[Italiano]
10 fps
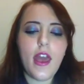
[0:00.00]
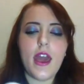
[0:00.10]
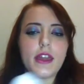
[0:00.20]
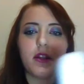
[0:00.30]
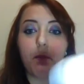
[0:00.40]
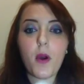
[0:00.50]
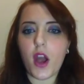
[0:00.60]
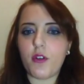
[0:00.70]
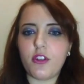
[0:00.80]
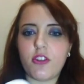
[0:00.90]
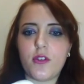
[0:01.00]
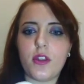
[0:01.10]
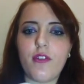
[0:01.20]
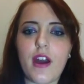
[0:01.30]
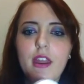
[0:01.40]
Era da un po' che avevo deciso
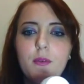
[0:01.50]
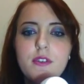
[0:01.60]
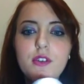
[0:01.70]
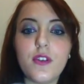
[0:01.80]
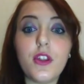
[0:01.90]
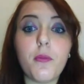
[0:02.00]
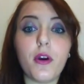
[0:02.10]
di fare questo video,